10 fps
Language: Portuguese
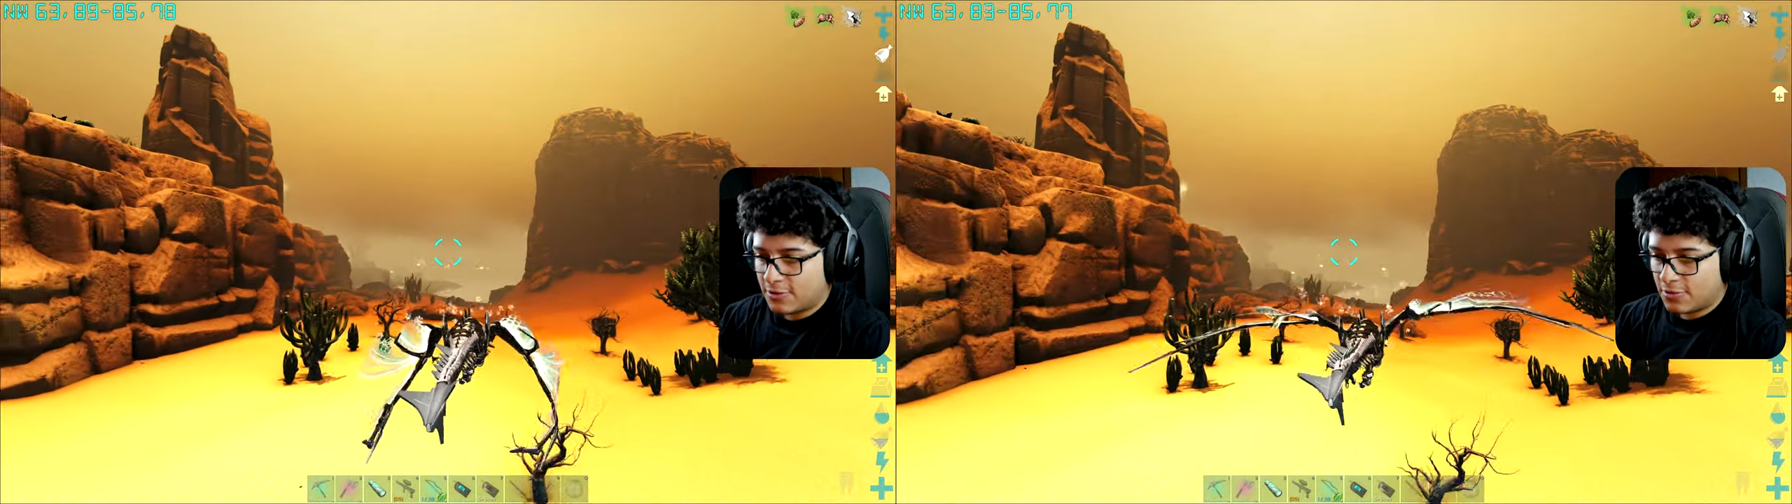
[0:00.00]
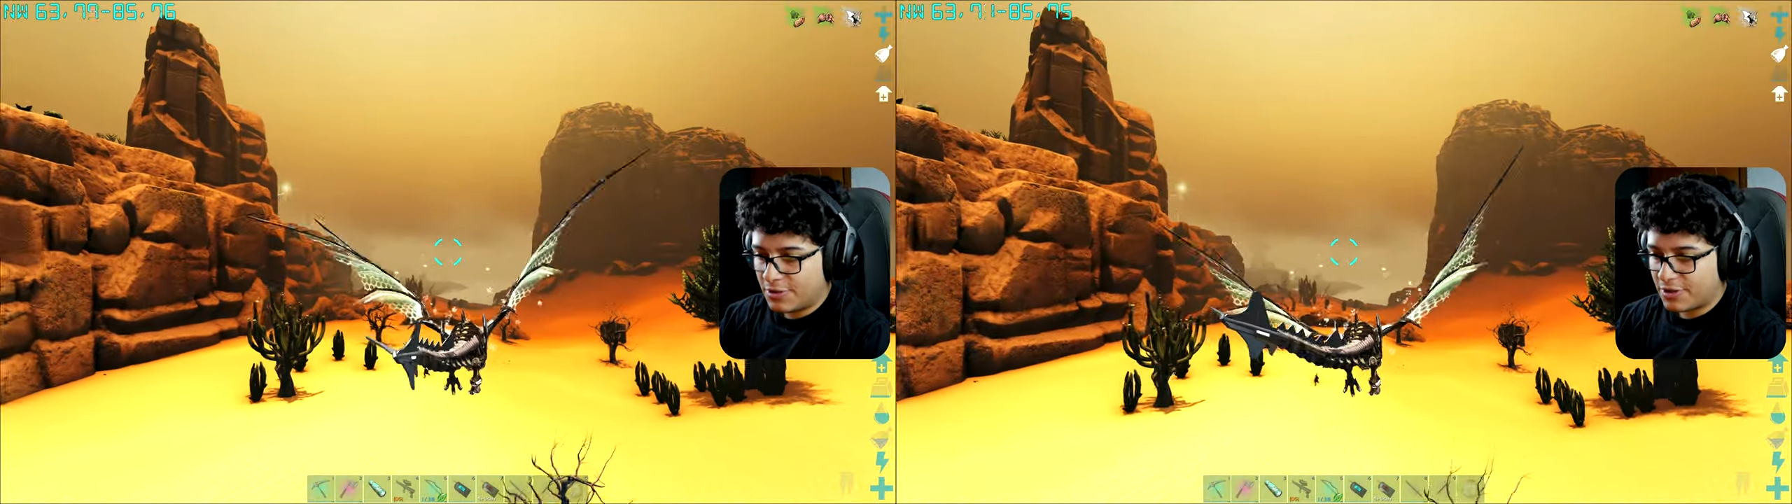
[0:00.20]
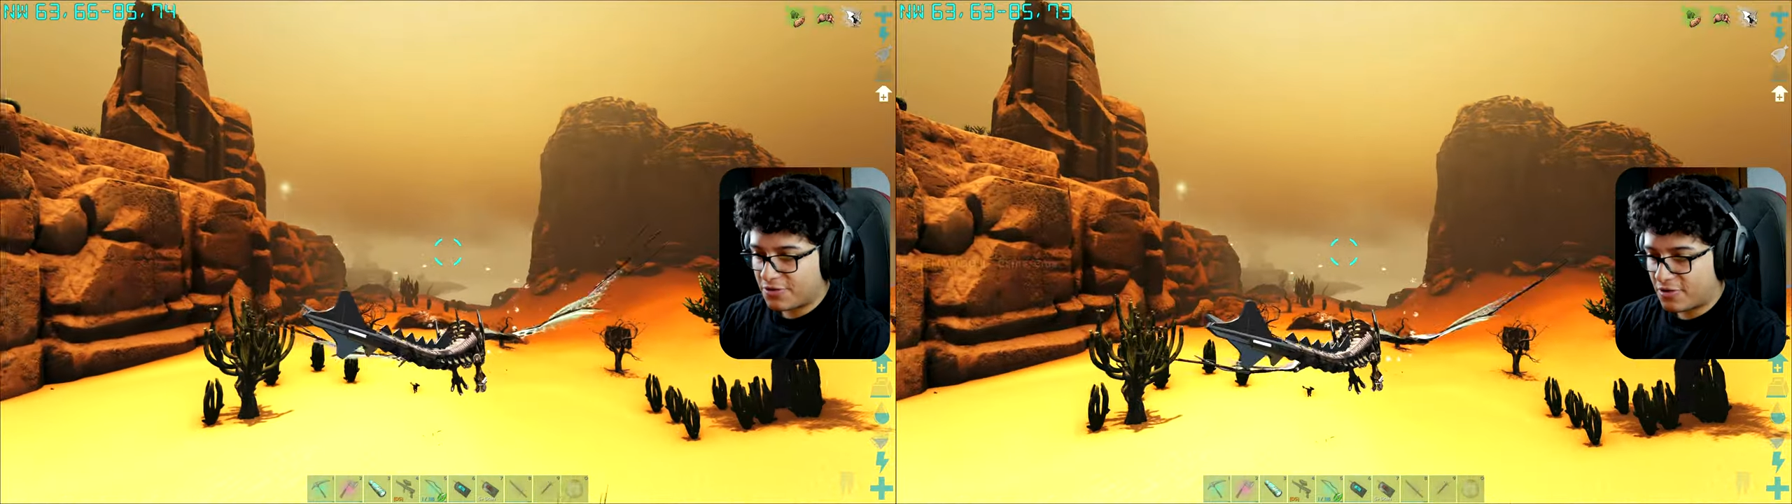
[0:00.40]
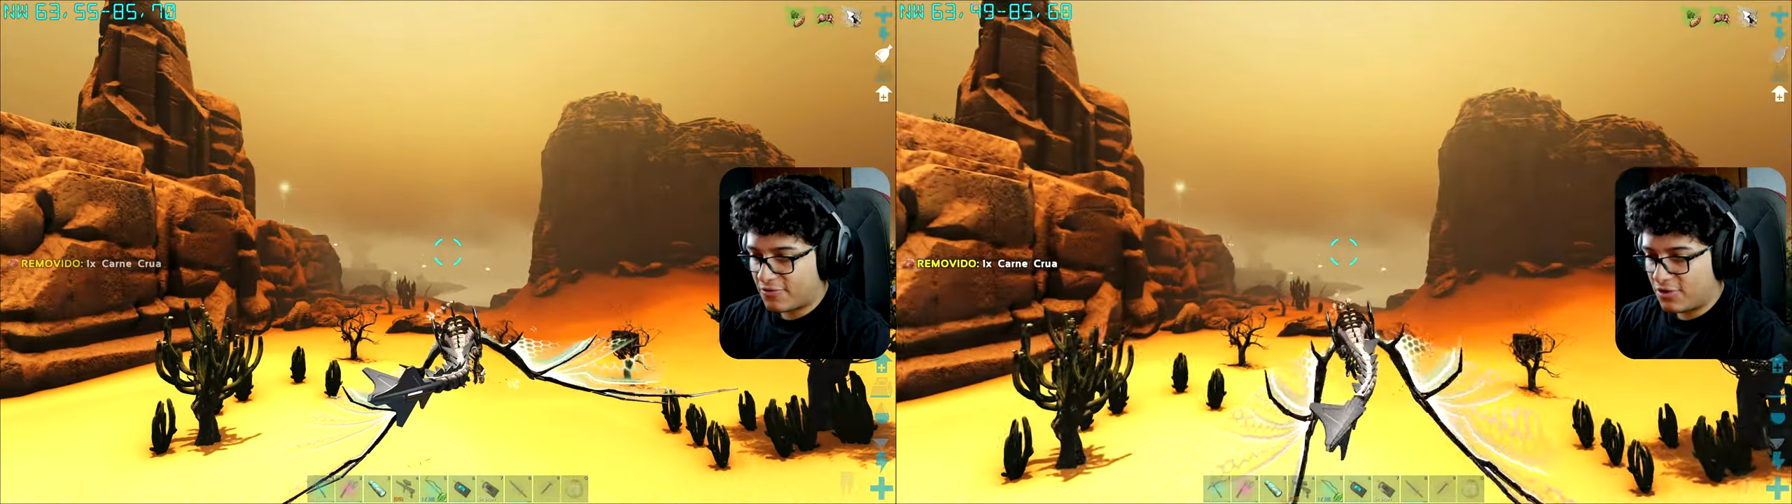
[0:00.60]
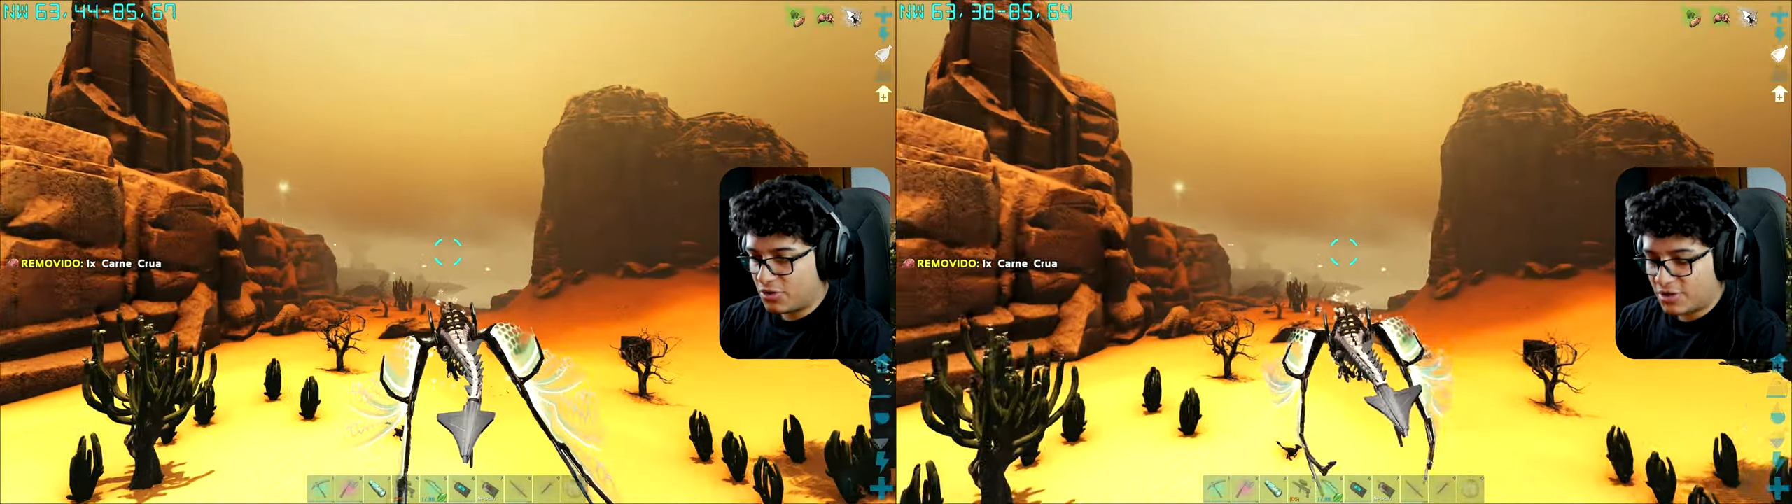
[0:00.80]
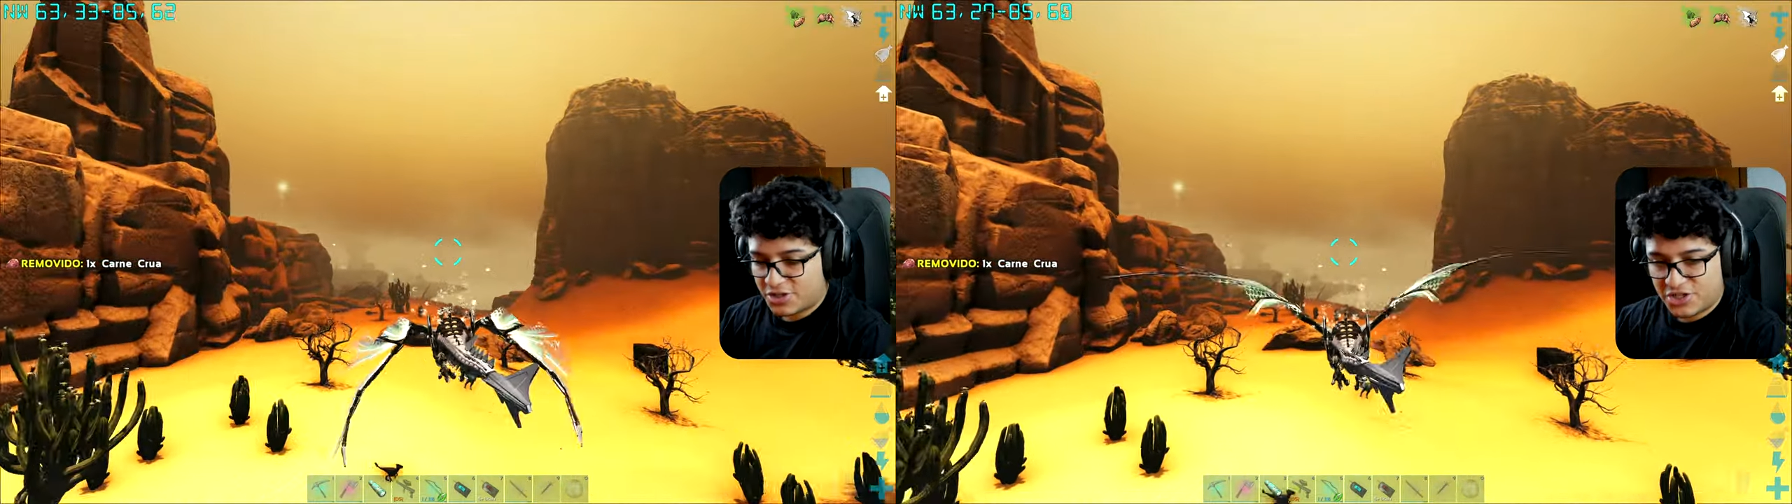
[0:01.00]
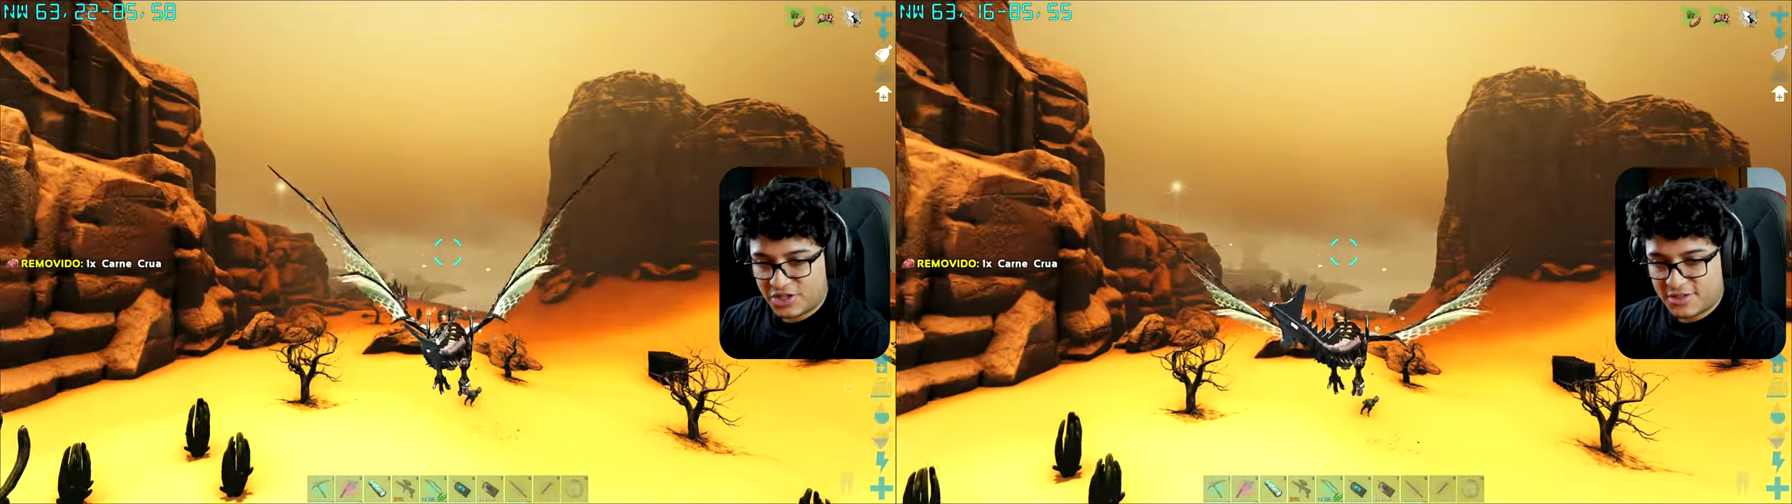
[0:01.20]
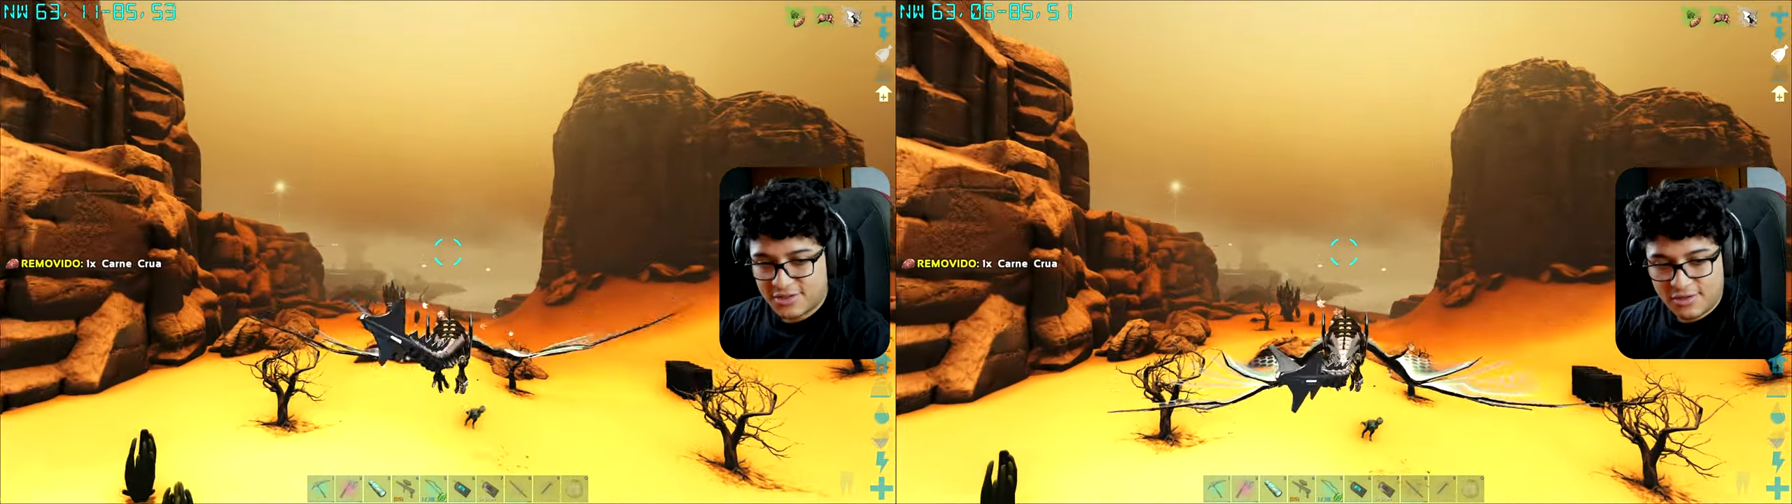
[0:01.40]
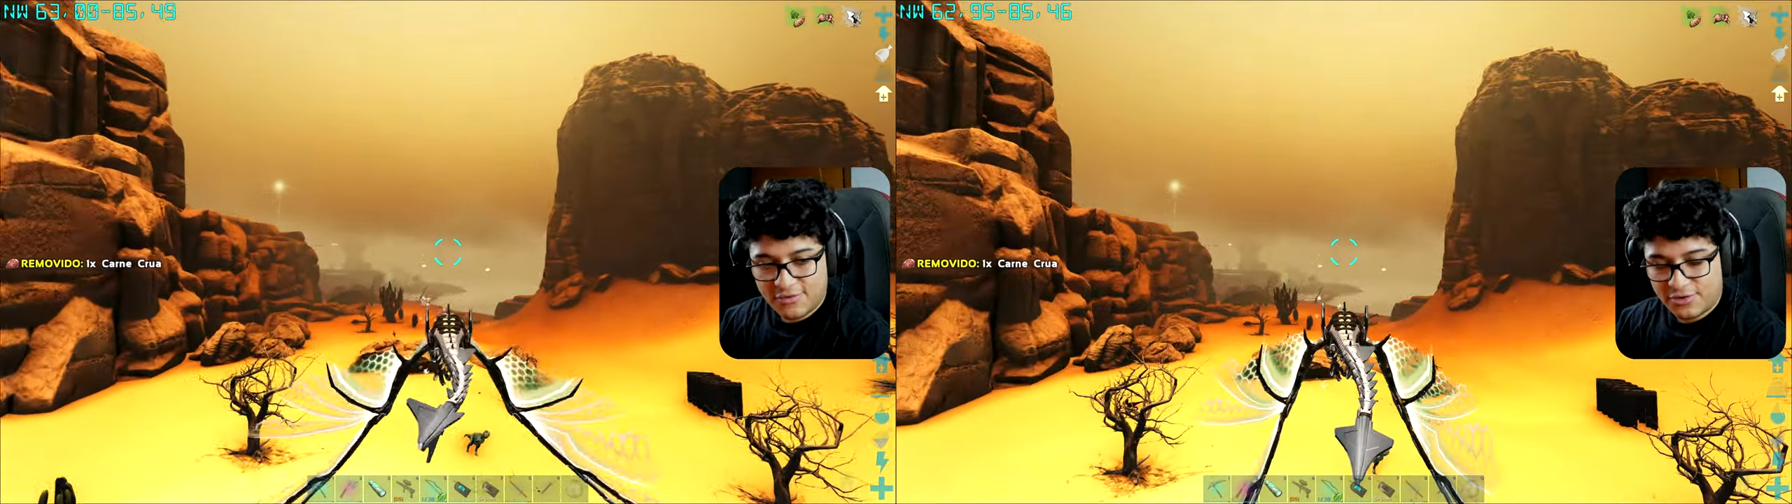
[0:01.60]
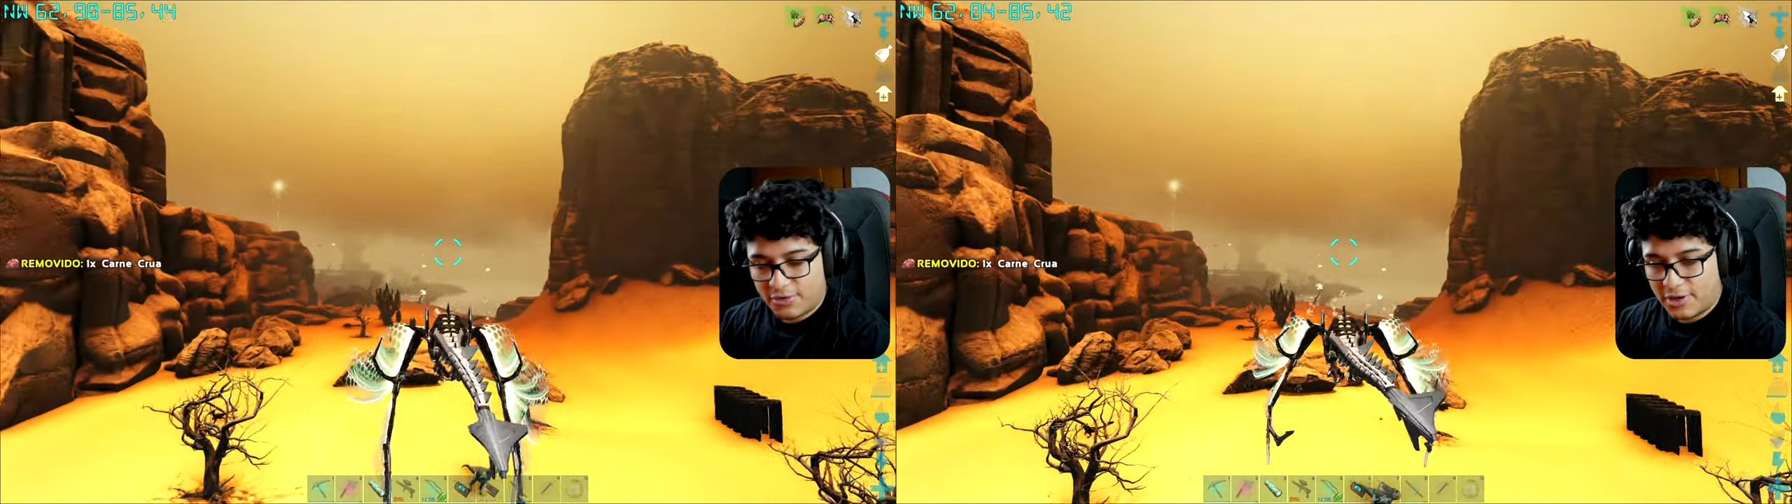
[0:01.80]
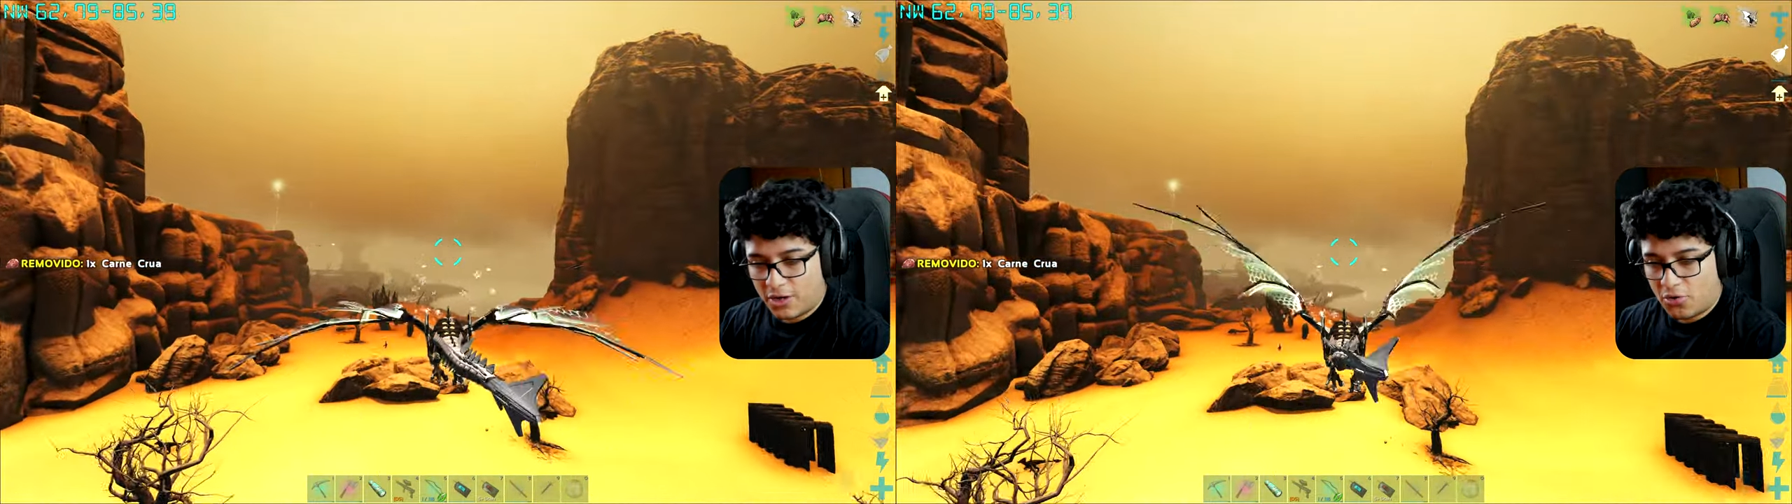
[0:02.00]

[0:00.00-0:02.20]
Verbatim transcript: A única criatura voadora que chega nesse nível é